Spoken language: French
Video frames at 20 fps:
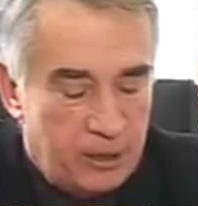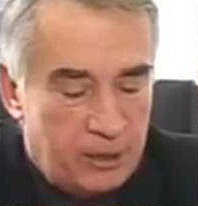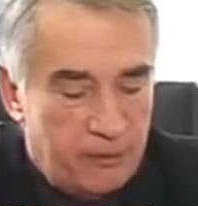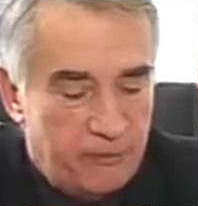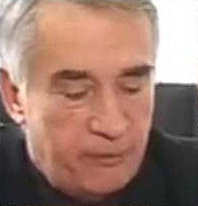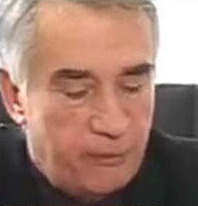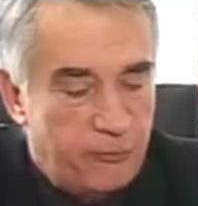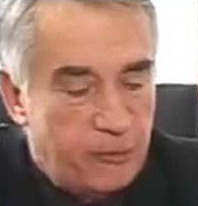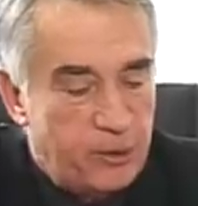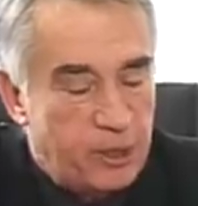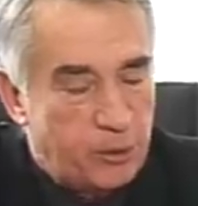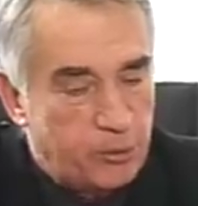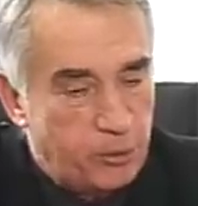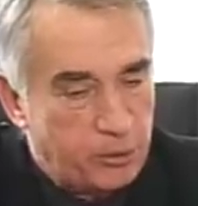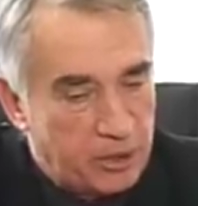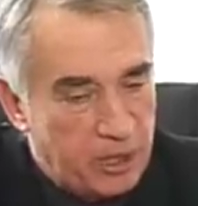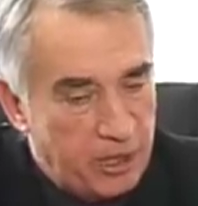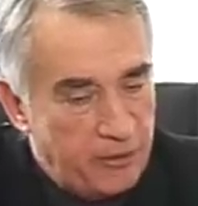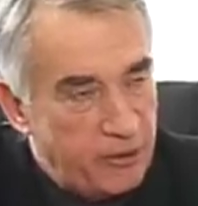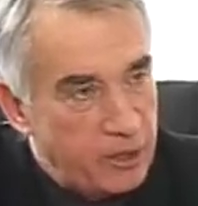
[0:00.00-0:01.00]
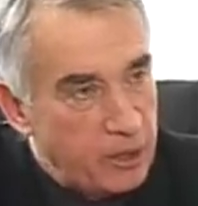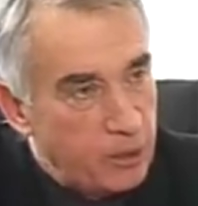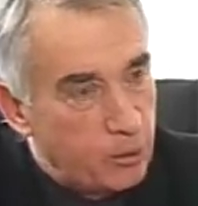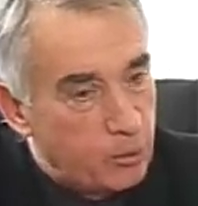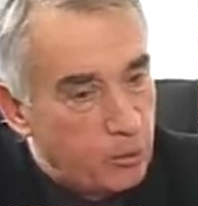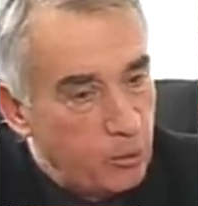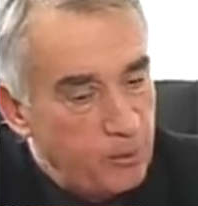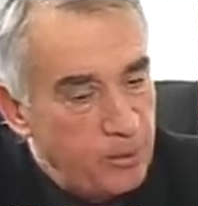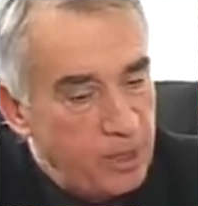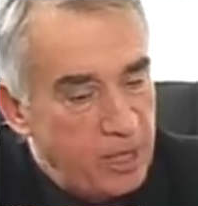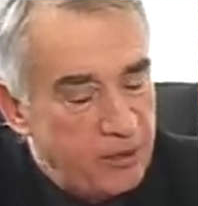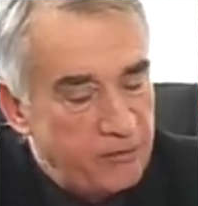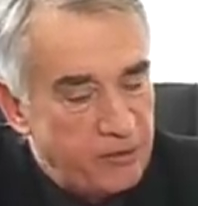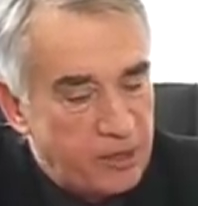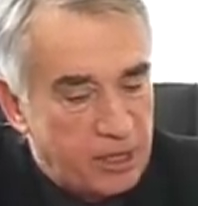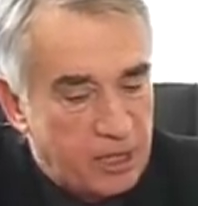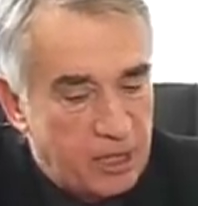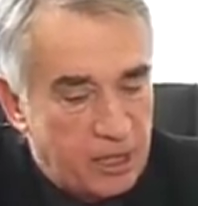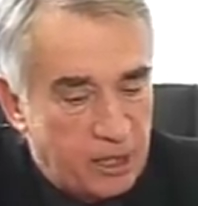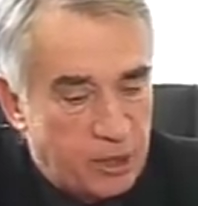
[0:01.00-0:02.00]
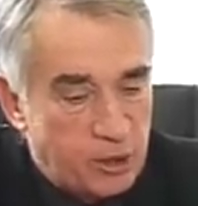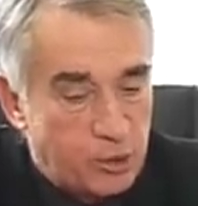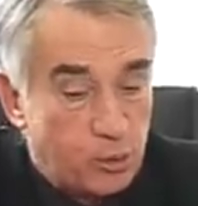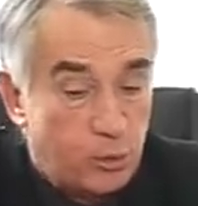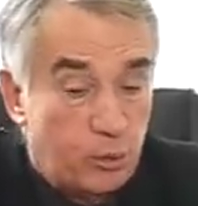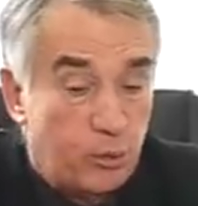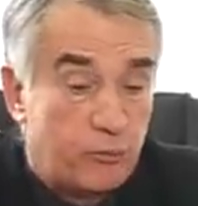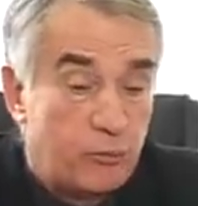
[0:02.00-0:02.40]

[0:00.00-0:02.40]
il va falloir qu'on travaille en commun avec la région,